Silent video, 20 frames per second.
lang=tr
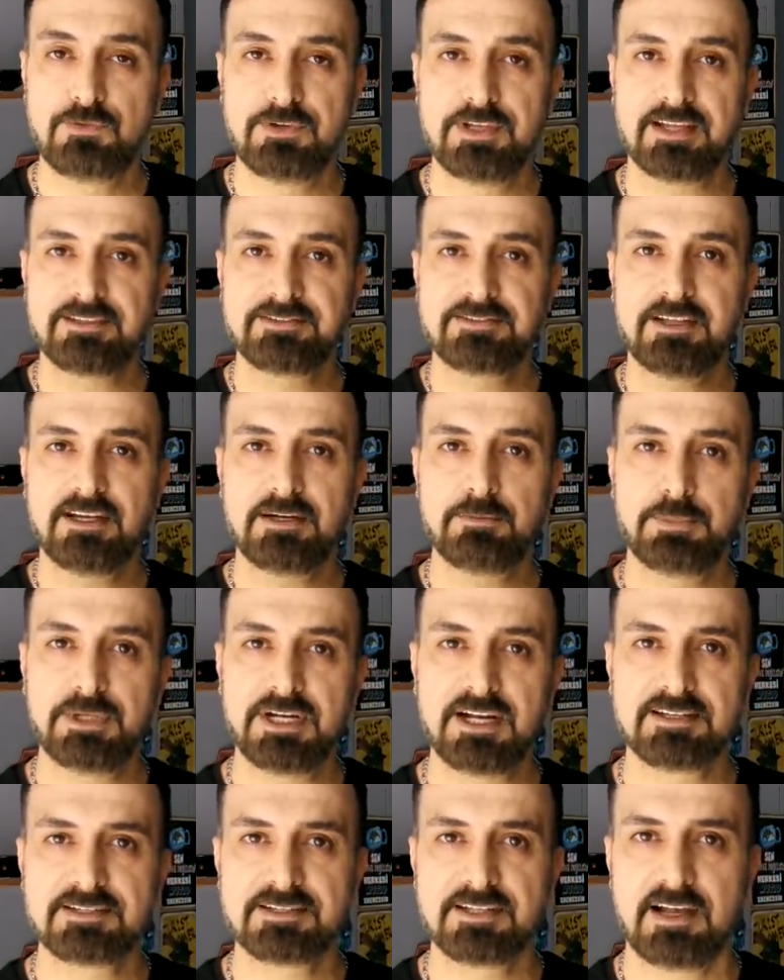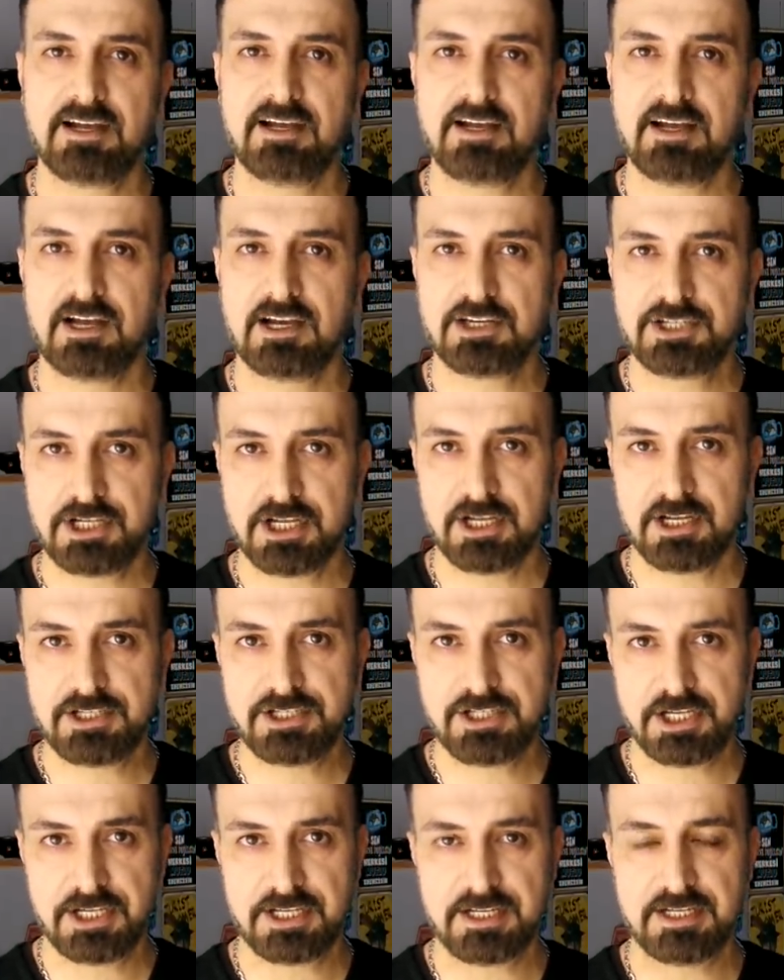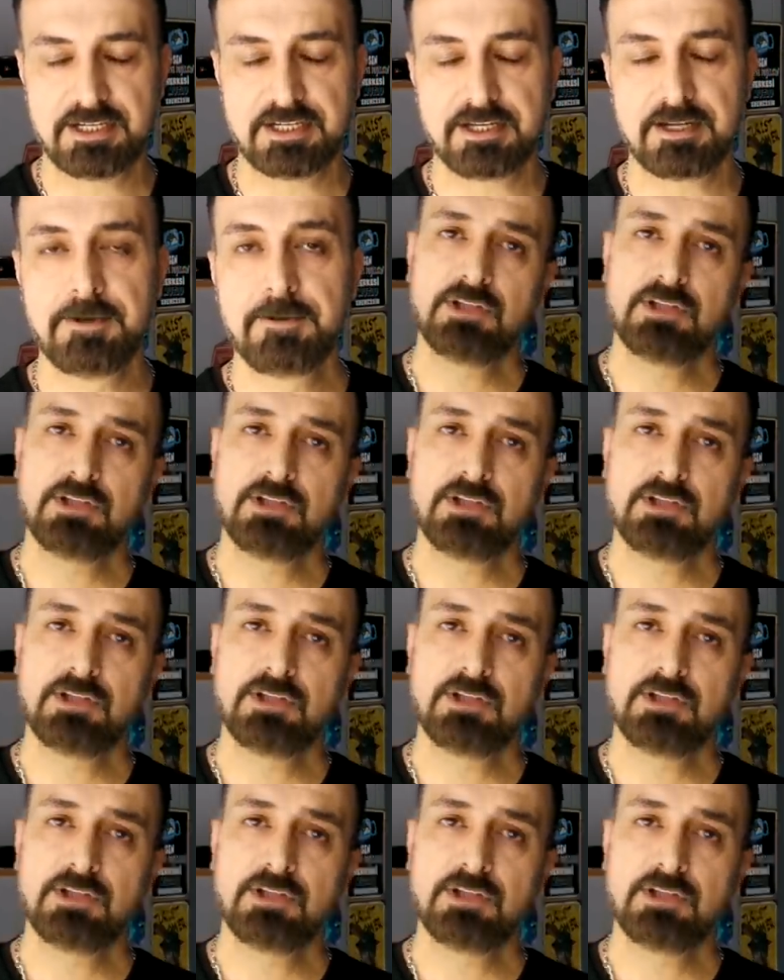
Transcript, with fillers: Fiyatlar biraz daha aşağı çekilir.